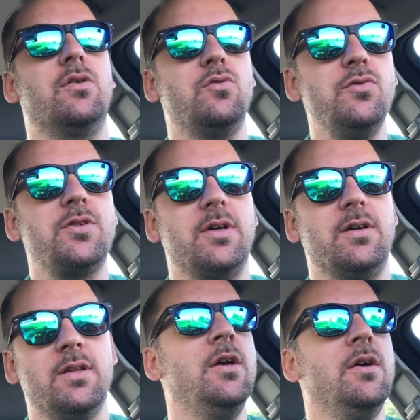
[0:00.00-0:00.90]
August
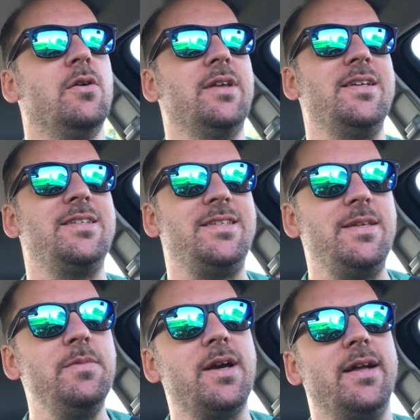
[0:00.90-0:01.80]
an und da ist die
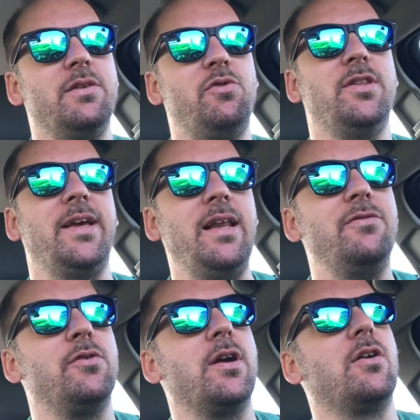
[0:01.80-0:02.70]
SIM-Karte für ihr
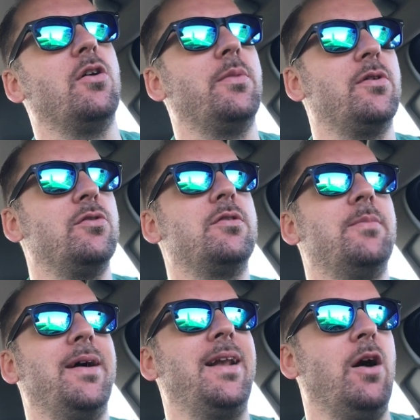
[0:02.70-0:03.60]
Telefon gekommen und
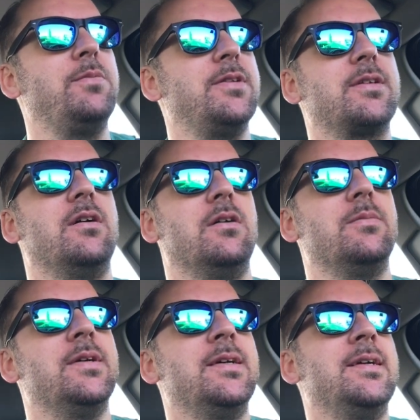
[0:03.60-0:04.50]
man glaubt es kaum,